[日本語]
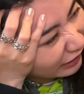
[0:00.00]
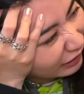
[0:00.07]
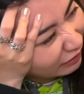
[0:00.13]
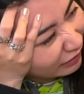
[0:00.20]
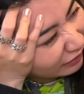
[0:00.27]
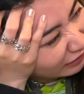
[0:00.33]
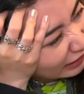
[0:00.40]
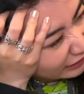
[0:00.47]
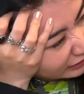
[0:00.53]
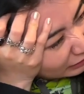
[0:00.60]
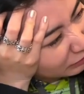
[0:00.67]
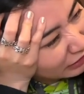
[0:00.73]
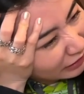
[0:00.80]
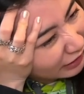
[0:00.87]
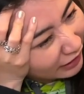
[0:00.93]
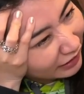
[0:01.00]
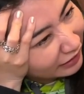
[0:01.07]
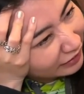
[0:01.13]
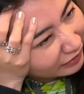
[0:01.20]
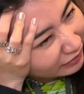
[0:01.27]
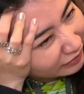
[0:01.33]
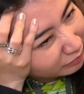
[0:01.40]
あれ、うん、あ、じゃ
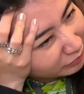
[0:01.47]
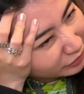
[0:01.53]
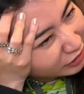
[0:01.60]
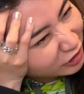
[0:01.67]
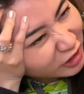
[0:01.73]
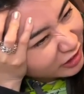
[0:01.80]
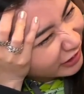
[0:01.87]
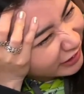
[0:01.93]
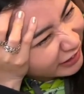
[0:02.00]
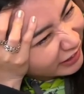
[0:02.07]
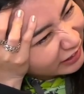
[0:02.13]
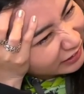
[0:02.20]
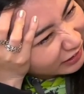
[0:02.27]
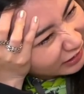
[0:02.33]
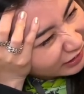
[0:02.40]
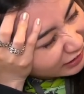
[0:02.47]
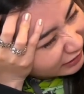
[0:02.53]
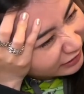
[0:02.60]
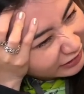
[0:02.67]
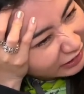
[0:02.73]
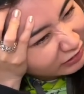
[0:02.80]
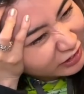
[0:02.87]
あ Bluetooth だからさ、うん、
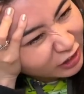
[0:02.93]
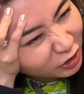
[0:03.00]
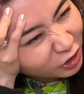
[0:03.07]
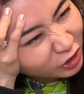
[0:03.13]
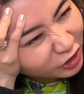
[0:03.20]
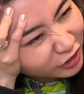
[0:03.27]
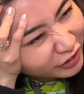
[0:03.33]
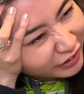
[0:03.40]
違うけど